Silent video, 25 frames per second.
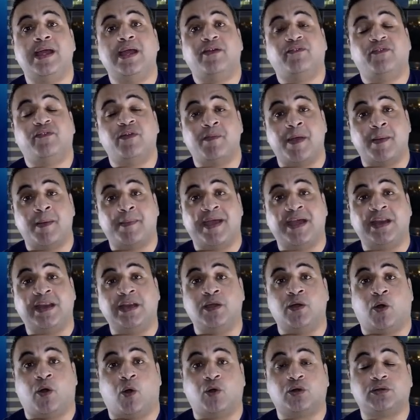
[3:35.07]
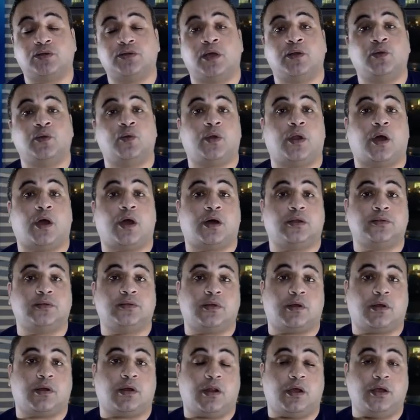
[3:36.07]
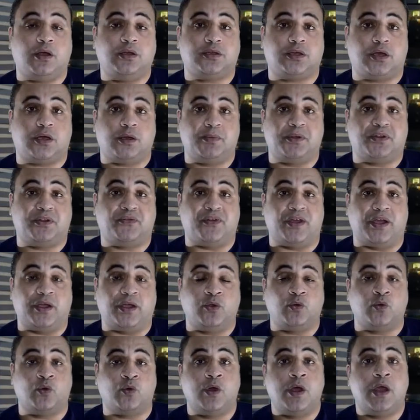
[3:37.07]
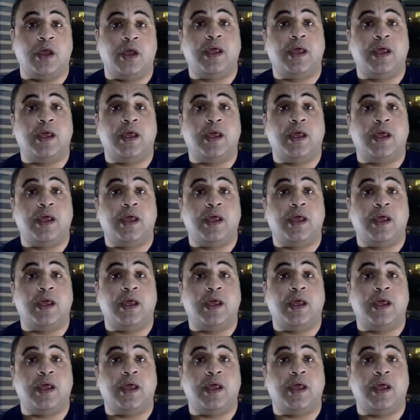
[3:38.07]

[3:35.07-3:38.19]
في مباني عرضه انه لا قدر الله يتخبط في عينه